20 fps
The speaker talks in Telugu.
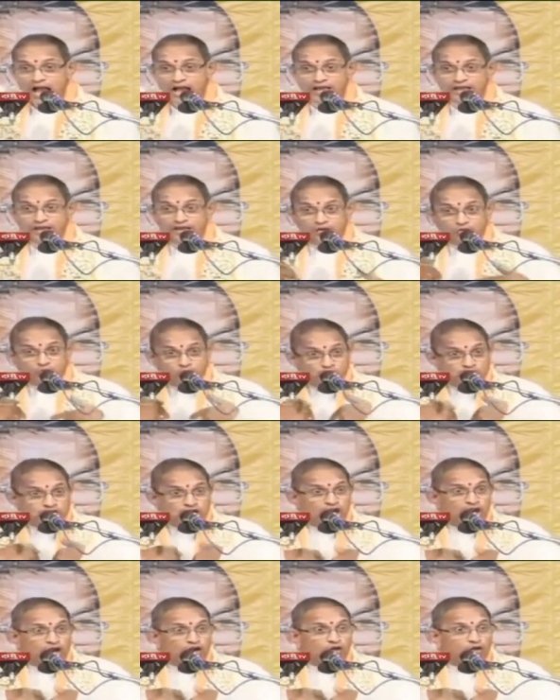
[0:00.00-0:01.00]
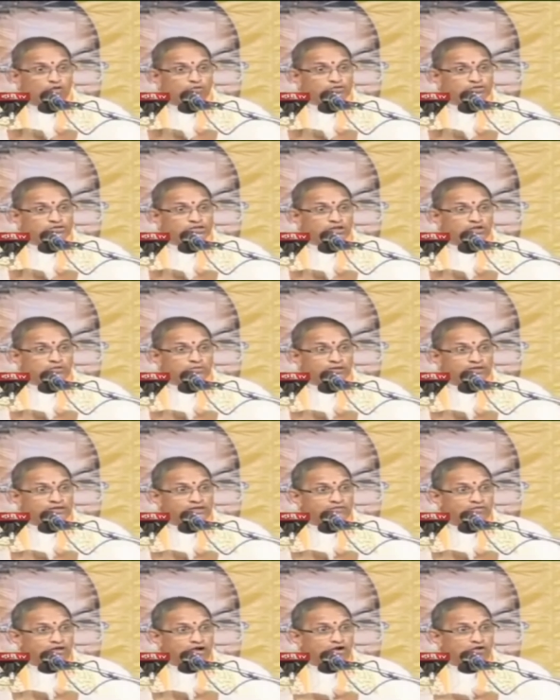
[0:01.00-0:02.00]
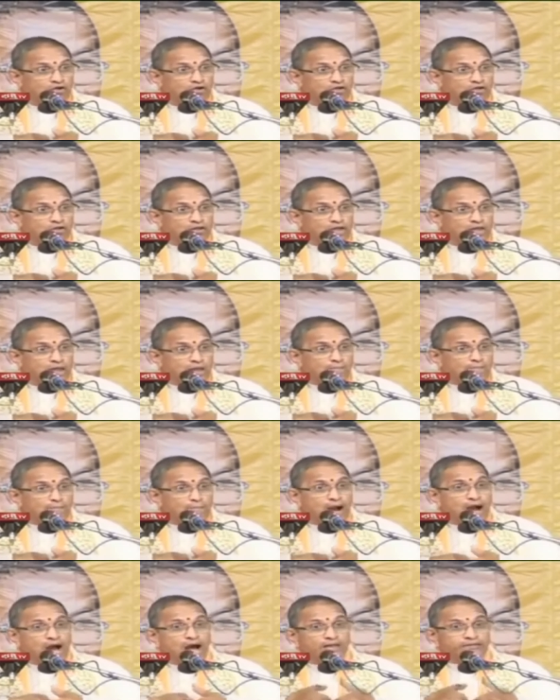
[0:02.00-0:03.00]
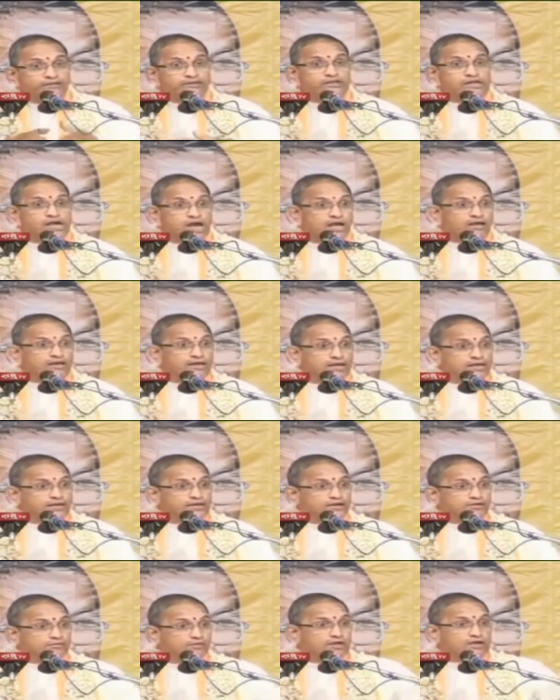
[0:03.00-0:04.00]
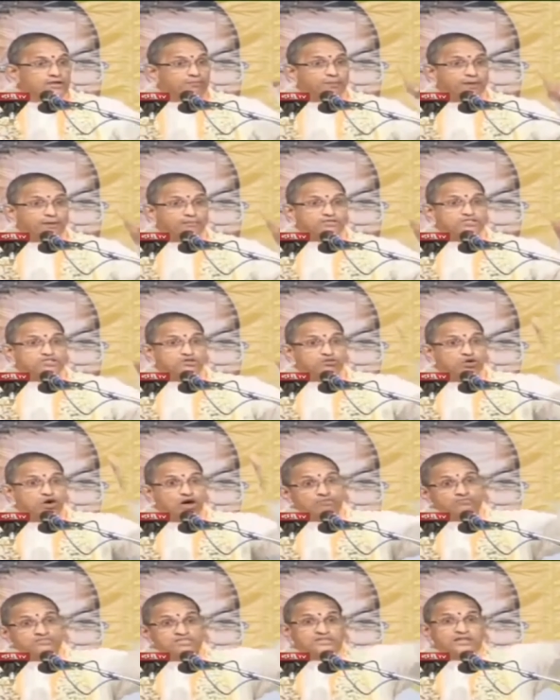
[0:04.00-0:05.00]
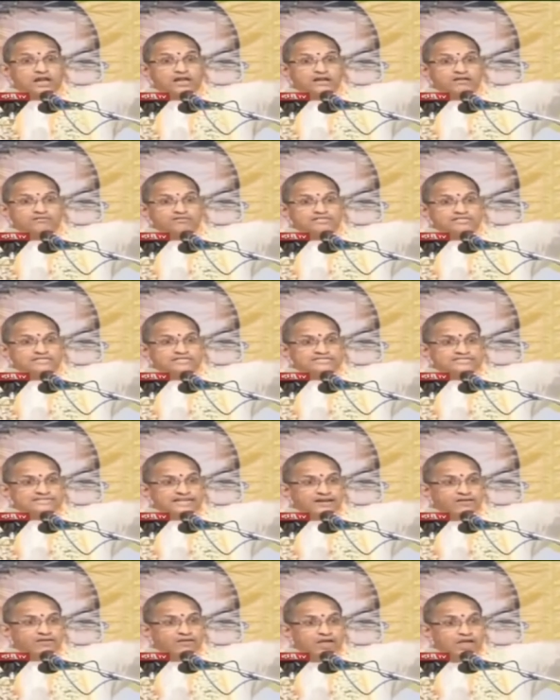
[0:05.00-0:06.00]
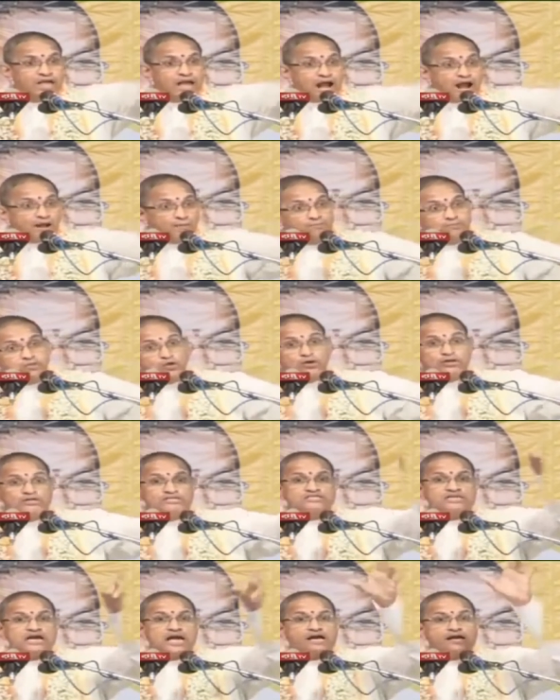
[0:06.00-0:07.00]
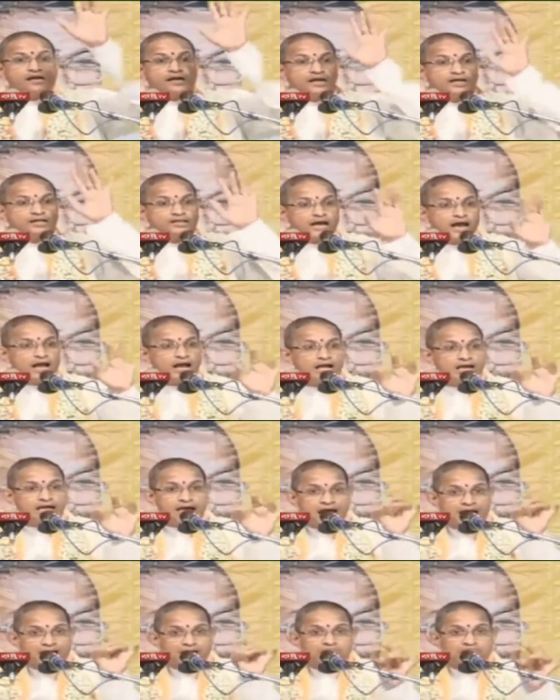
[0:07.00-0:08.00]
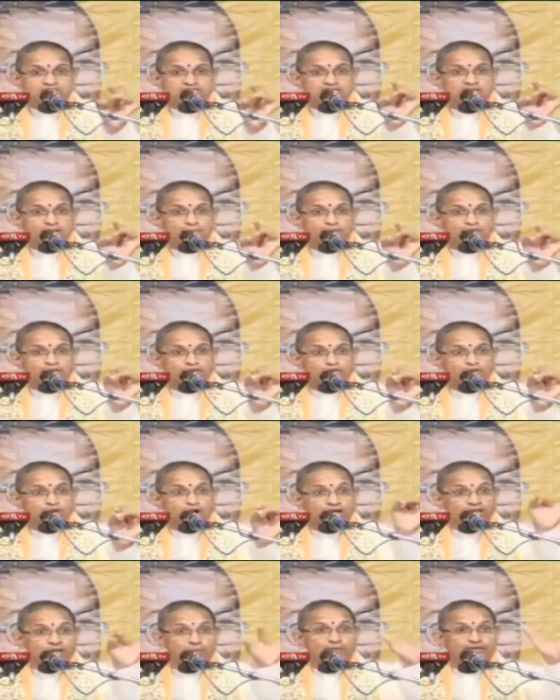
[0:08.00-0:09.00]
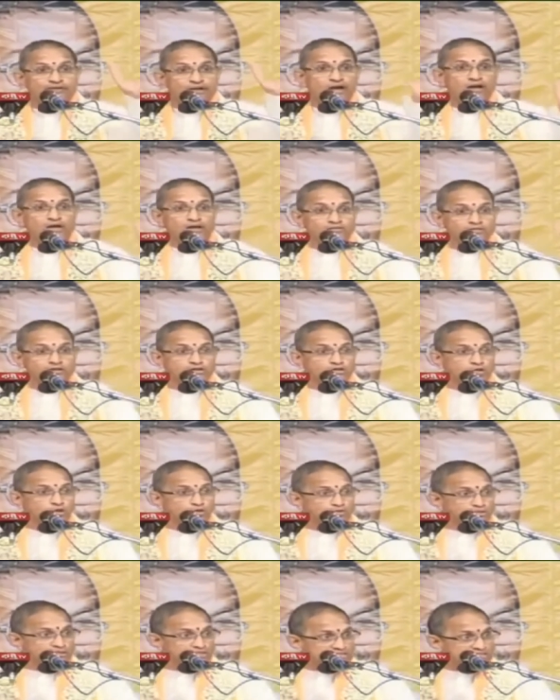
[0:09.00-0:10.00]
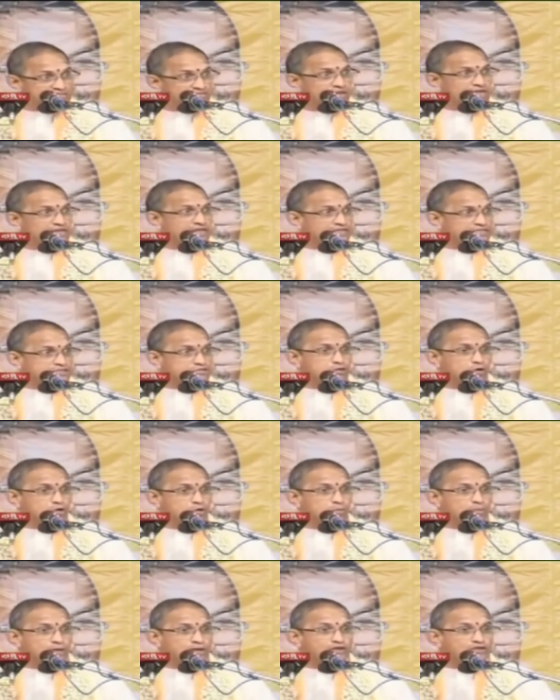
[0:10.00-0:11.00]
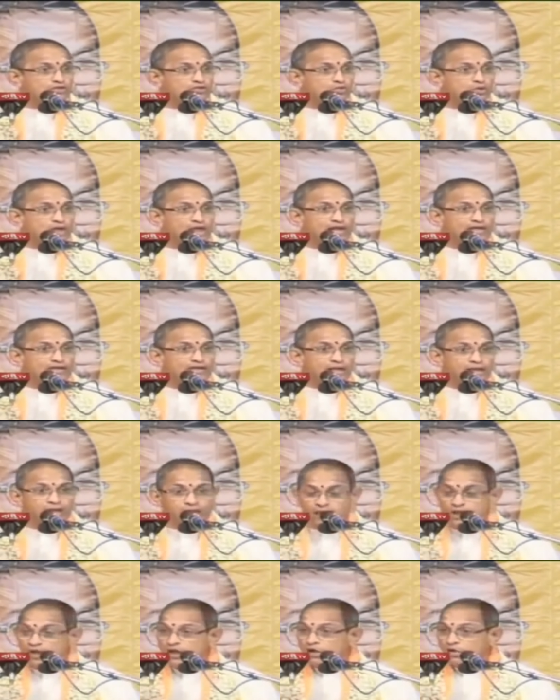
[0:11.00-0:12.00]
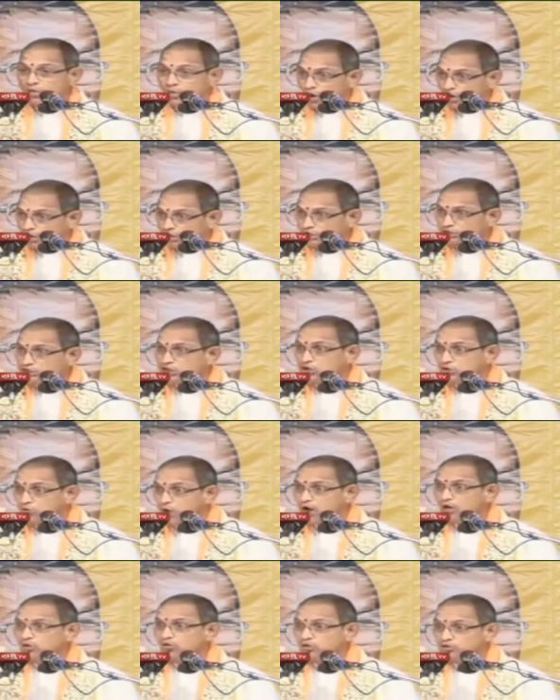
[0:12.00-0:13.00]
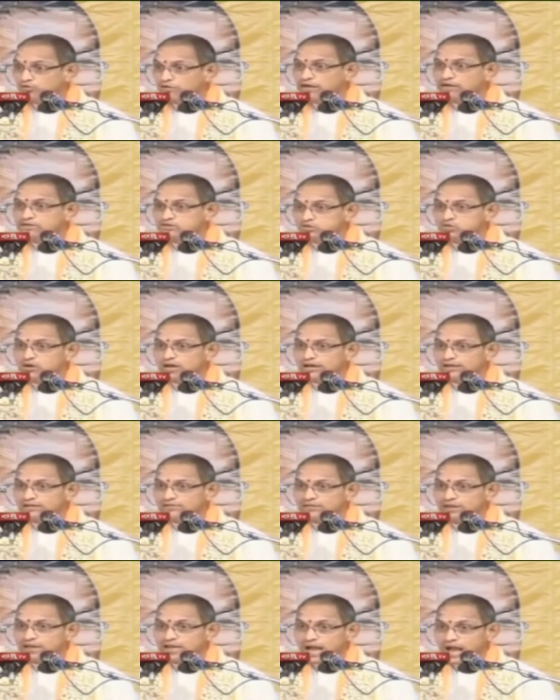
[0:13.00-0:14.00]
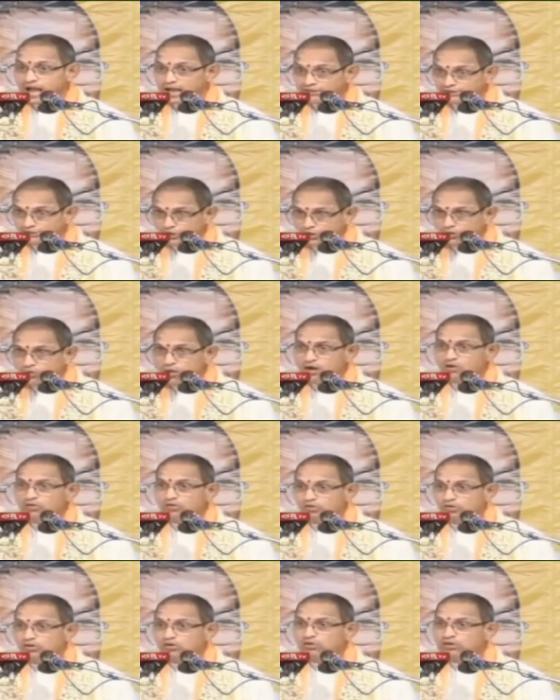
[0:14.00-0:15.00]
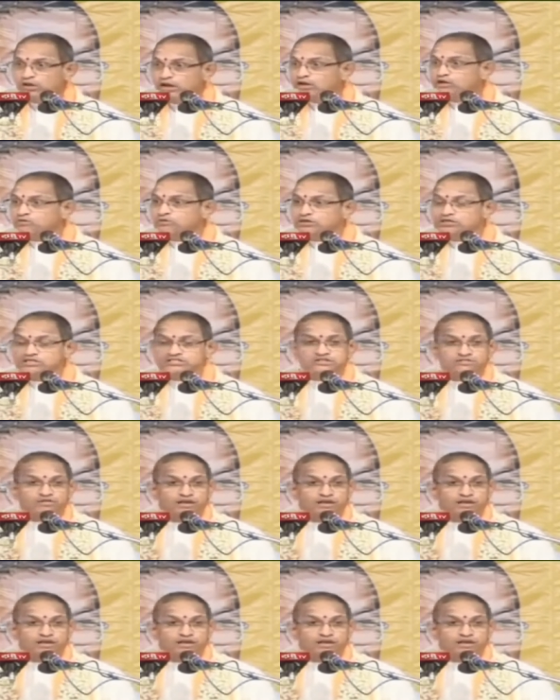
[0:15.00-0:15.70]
ఆయన గుండెలలో ఉన్నటువంటి వాడు మహాత్యాగి అయినటువంటి పరమశివుడు హంసతాండవం చేస్తాడు అందుకని త్యాగరాజ హంసజపంతో అజపతాండవంతో ఉన్న శివలింగ స్వరూపాన్ని చూడాలంటే ఒక్క తిరువారూరు వెళ్ళి చూడాలి ఆ తిరువారూరులోనే అటువంటి